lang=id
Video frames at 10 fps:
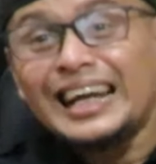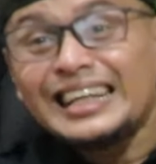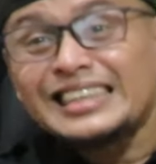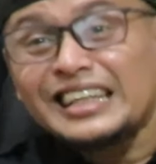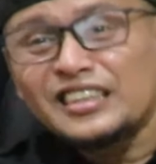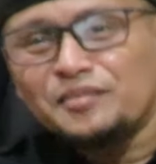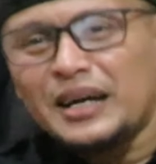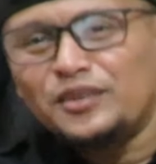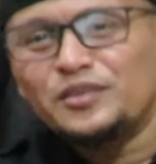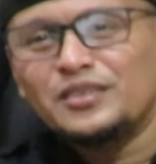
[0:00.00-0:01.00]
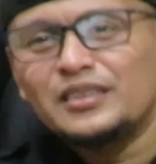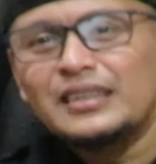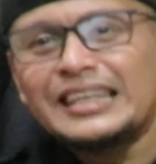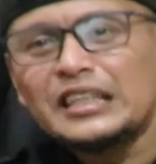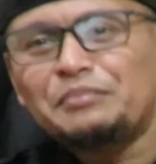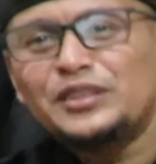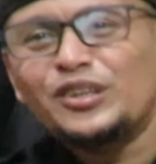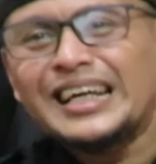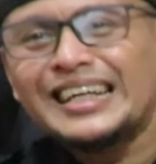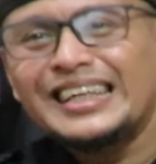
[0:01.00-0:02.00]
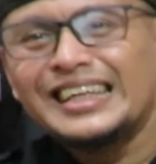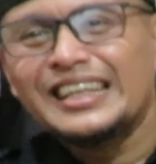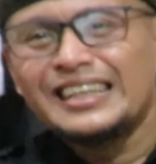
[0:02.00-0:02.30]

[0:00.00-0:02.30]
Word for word: cara-cara terbaru DC pinjol lagi.